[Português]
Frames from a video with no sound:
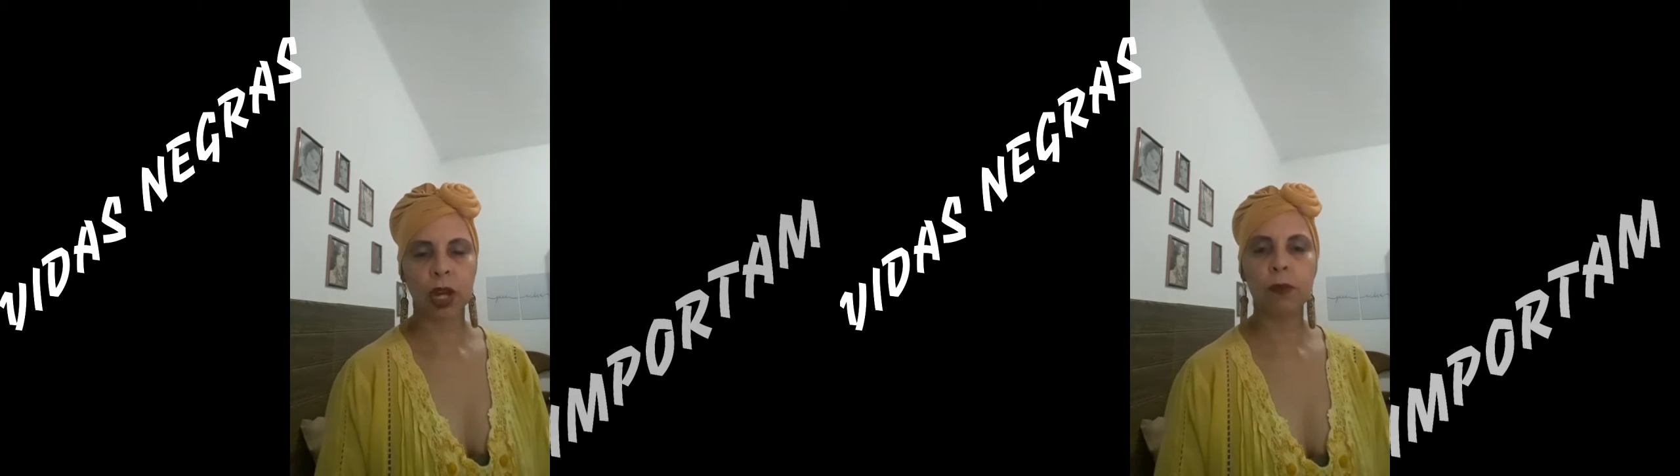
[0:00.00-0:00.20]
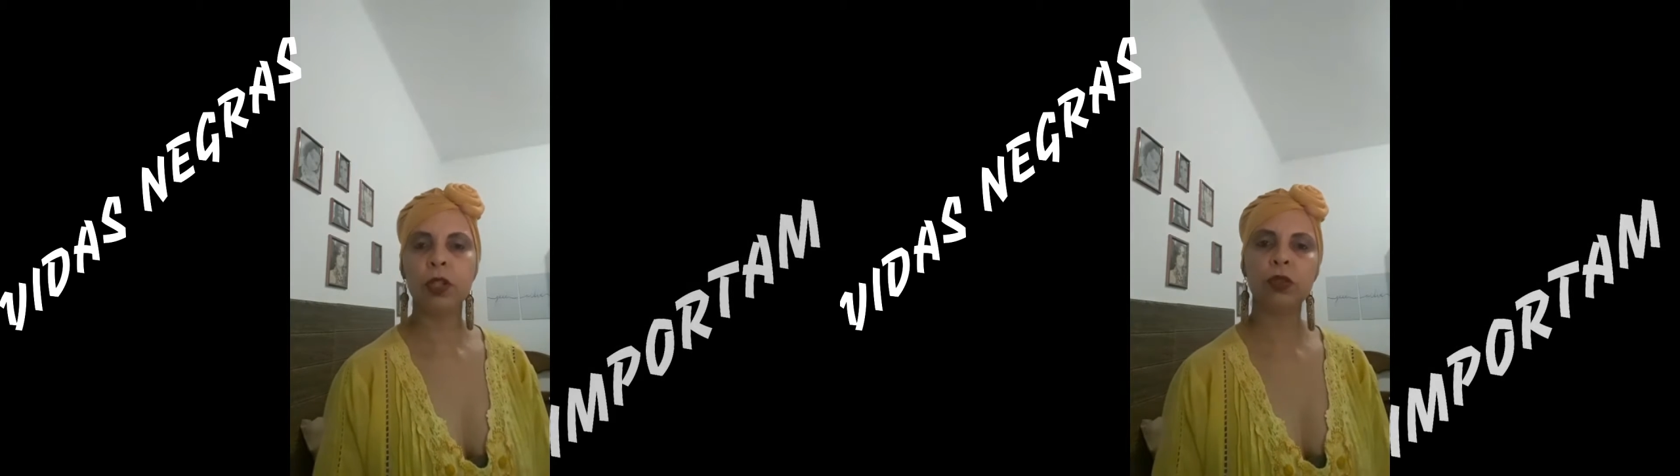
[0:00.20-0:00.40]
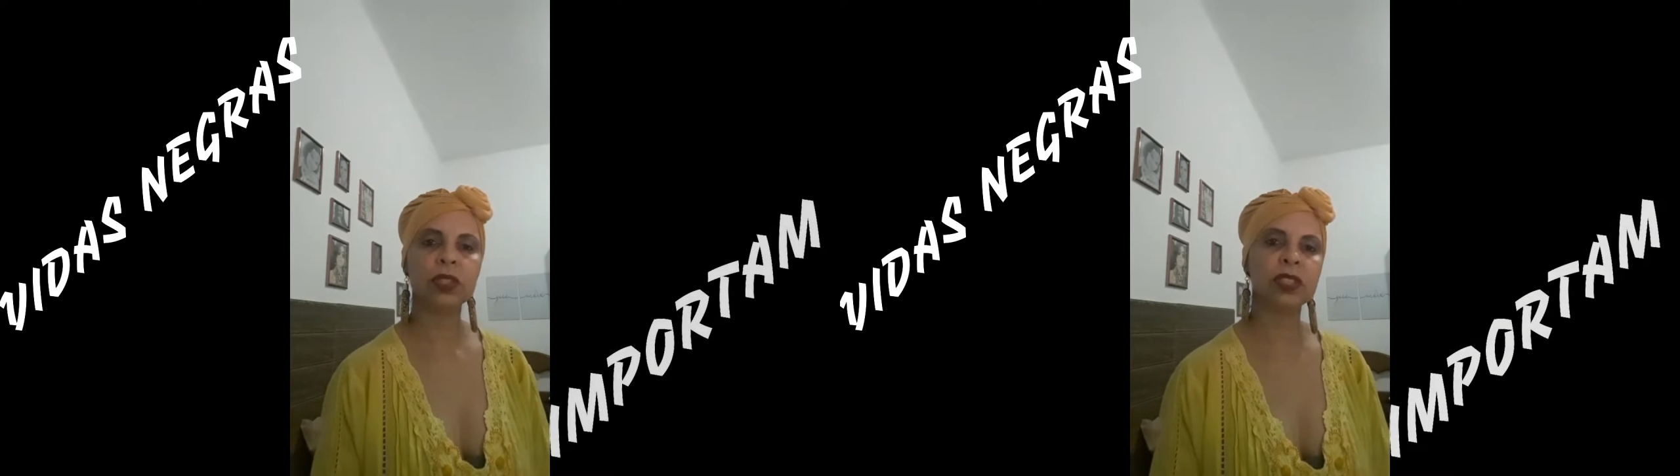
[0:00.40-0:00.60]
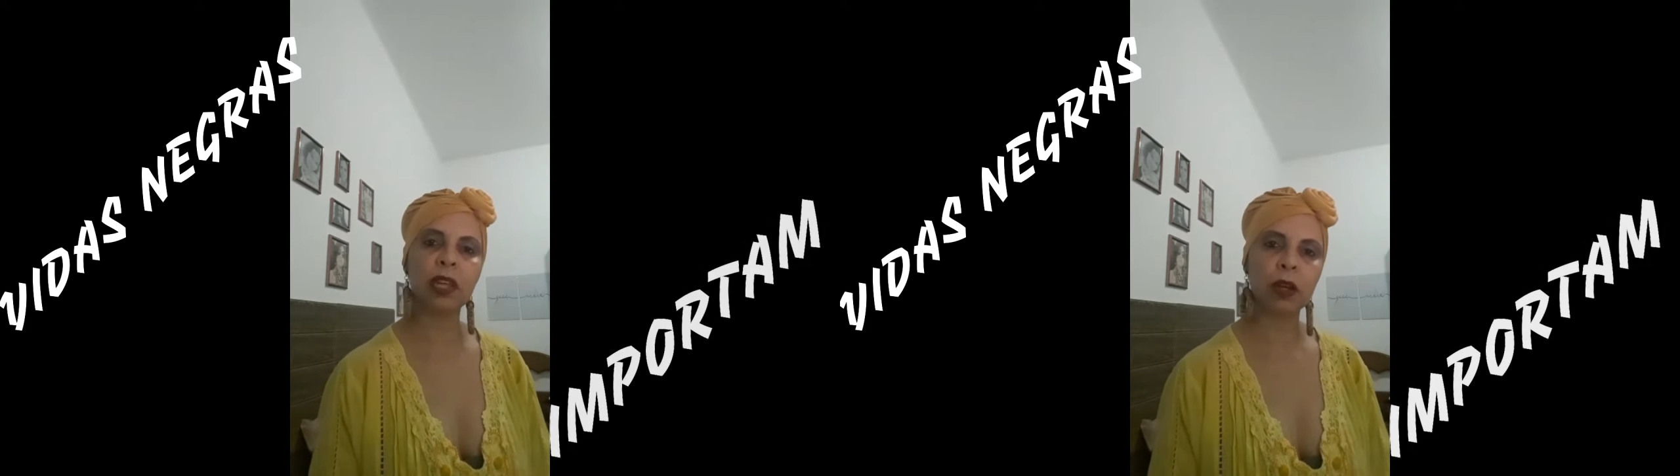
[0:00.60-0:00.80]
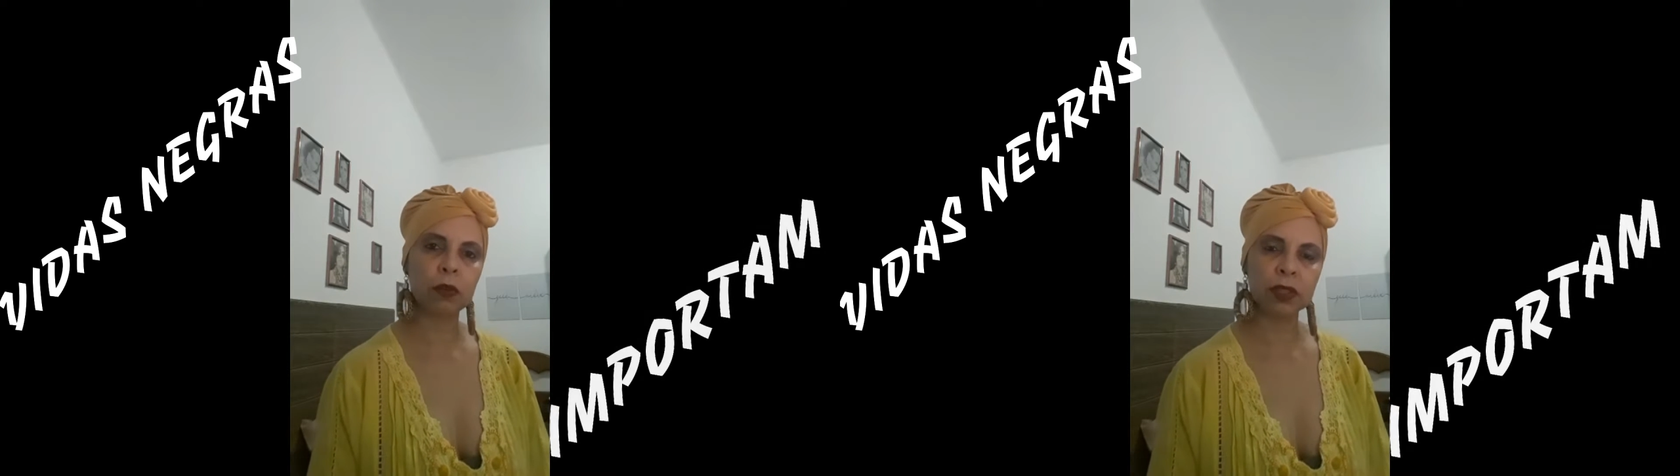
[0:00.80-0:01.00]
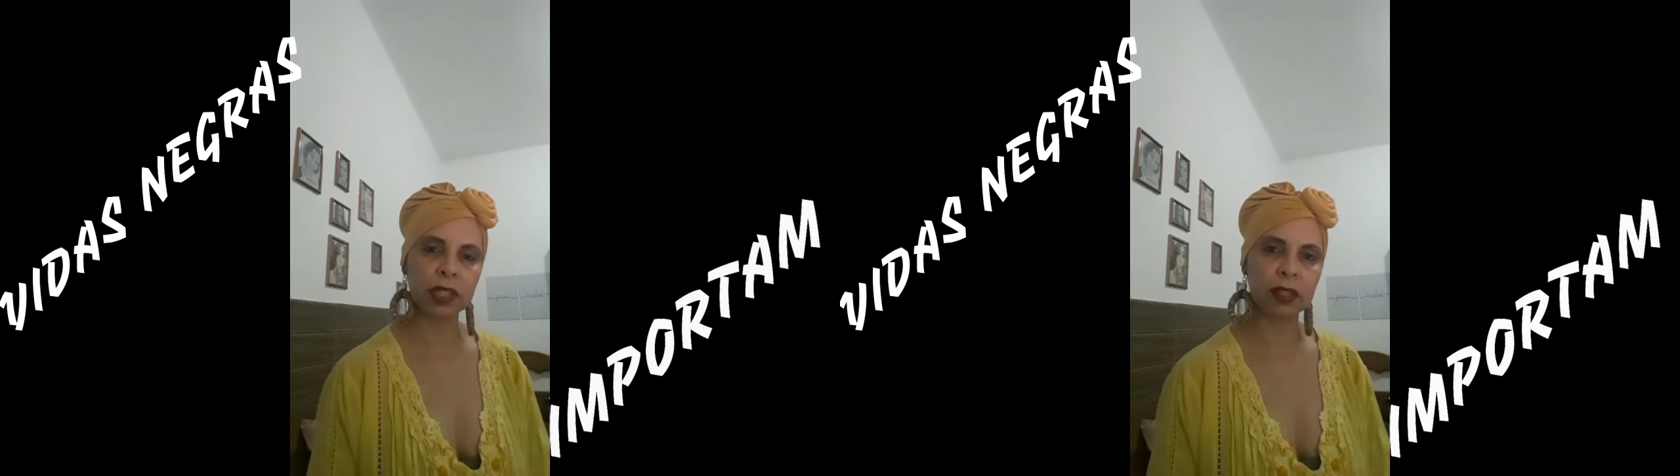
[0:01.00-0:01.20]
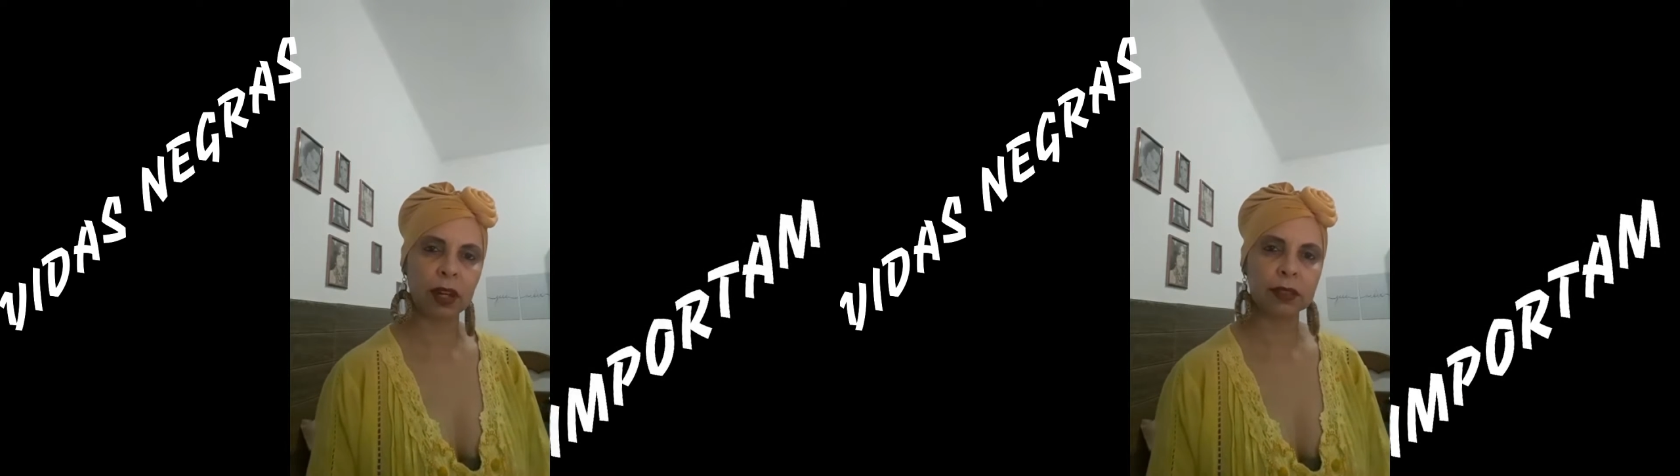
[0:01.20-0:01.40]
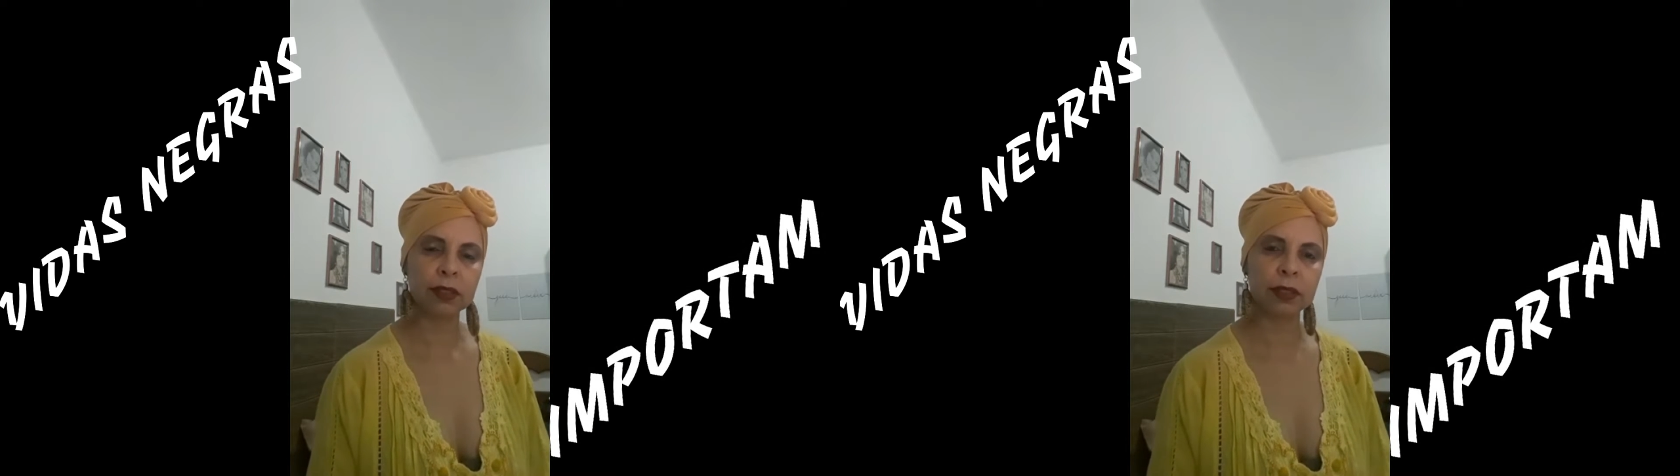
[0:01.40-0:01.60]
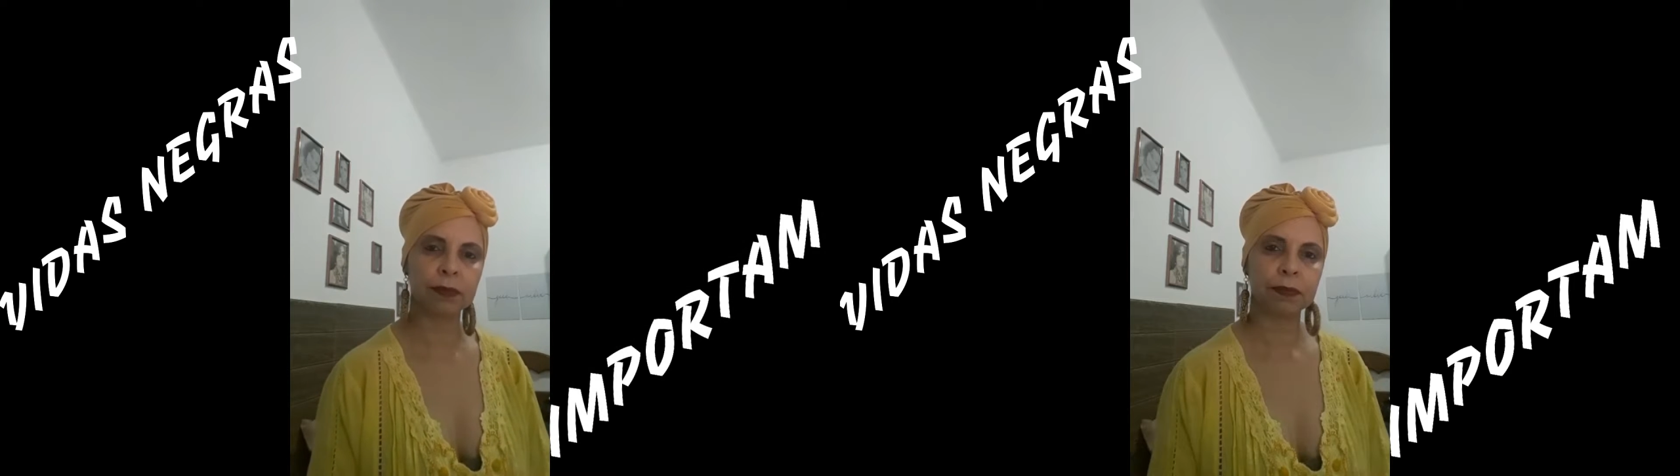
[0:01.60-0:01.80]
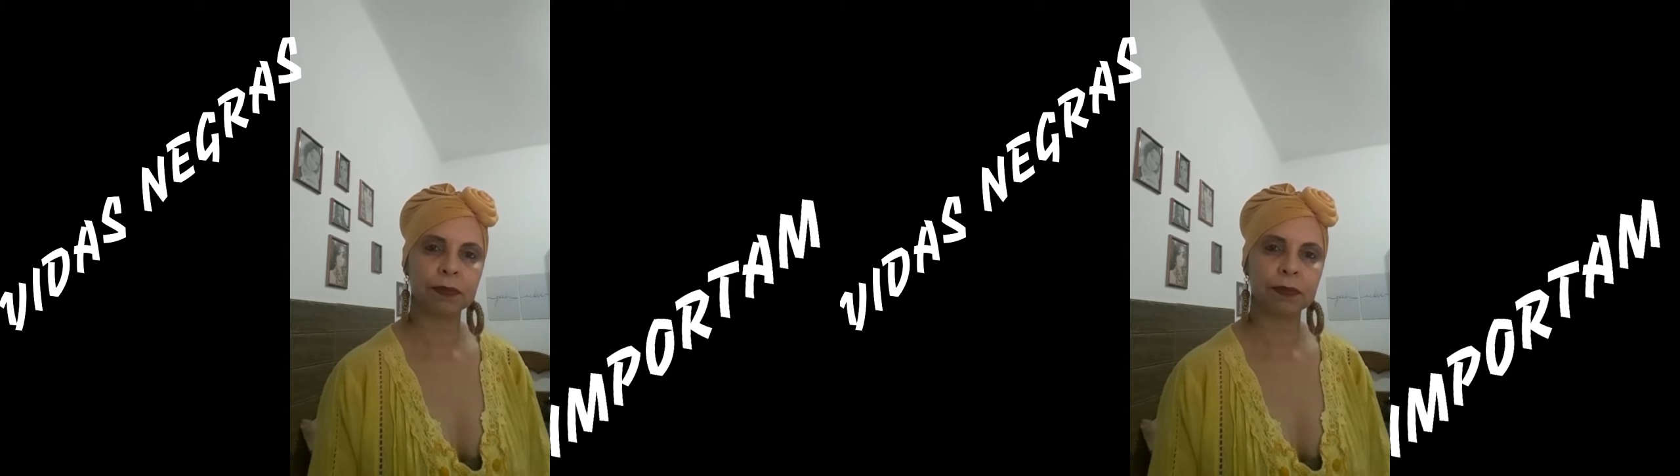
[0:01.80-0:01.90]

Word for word: há muitos séculos atrás.